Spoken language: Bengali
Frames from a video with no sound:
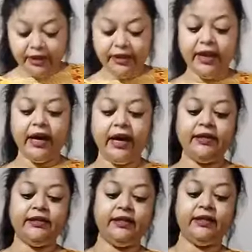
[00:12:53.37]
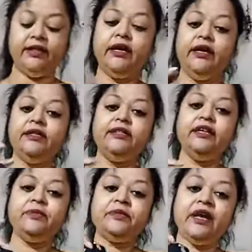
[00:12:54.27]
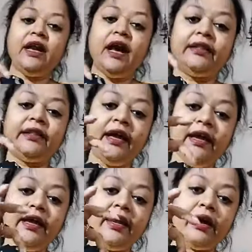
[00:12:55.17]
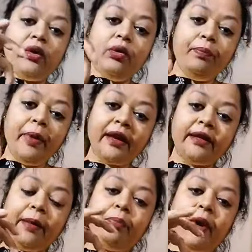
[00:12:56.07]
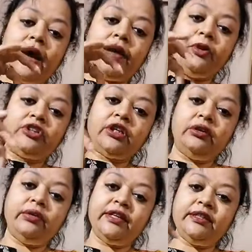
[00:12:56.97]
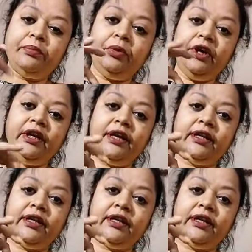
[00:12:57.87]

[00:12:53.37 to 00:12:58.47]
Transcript: দেয়া আছে স্লিপসের হাতায় এরকম একটা পার বসানো আছে প্রিন্টেড